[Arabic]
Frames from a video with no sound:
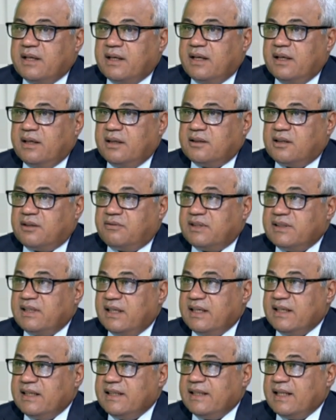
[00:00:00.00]
الإضافات
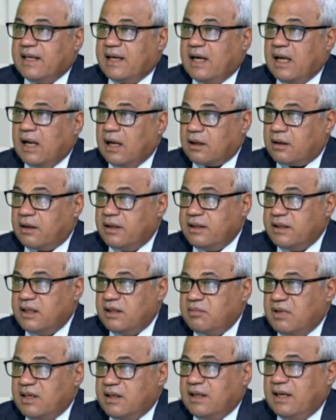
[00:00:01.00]
الجديدة
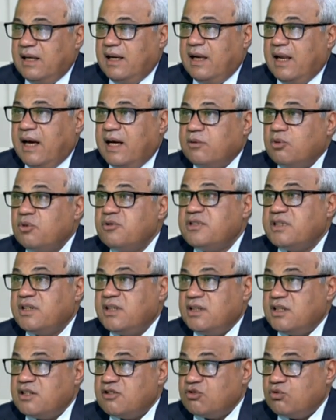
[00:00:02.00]
القيمة اللي
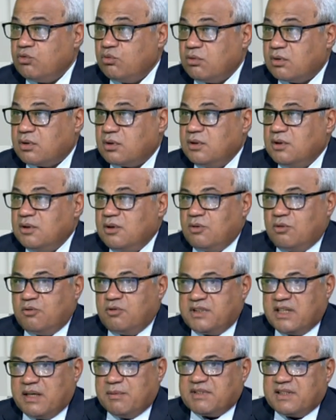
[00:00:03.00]
هتسري السوق
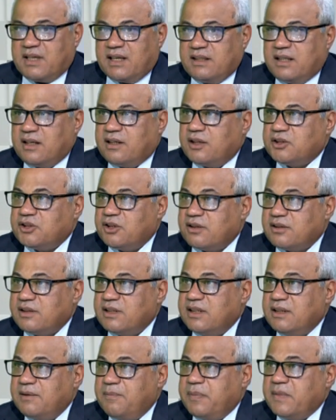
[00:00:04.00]
وزي ما سعادتك
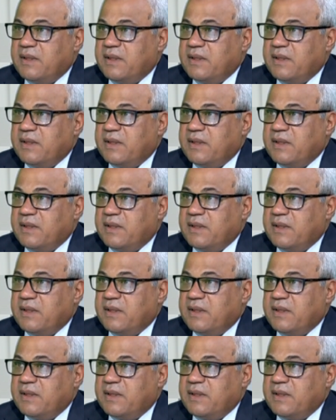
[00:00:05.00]
أشرتي